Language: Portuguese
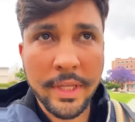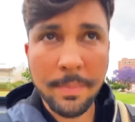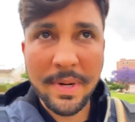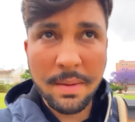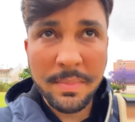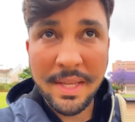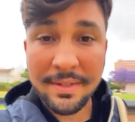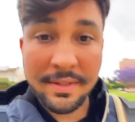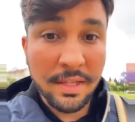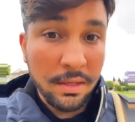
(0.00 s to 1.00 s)
que para mim
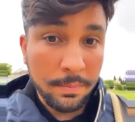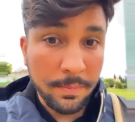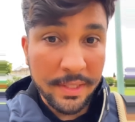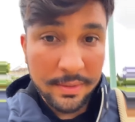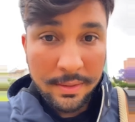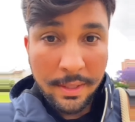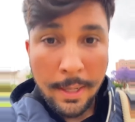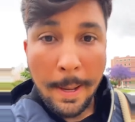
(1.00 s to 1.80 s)
é simples